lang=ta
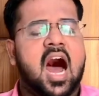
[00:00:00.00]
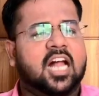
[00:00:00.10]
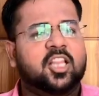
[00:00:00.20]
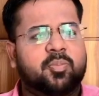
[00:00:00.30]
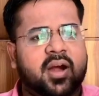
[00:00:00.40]

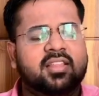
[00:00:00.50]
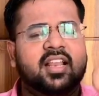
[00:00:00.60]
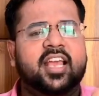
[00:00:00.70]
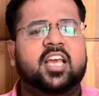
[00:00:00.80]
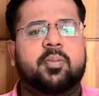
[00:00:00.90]
அந்த
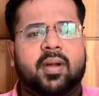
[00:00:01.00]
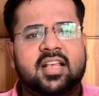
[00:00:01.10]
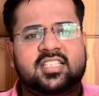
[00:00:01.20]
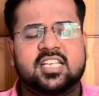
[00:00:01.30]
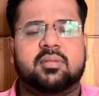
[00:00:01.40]
பகுதியில் இருக்கிற
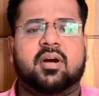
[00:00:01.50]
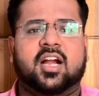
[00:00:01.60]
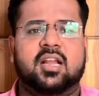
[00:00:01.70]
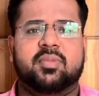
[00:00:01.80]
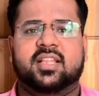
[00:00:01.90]
பலஸ்தீன
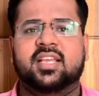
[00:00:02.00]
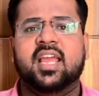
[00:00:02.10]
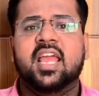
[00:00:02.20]
மக்கள் மீது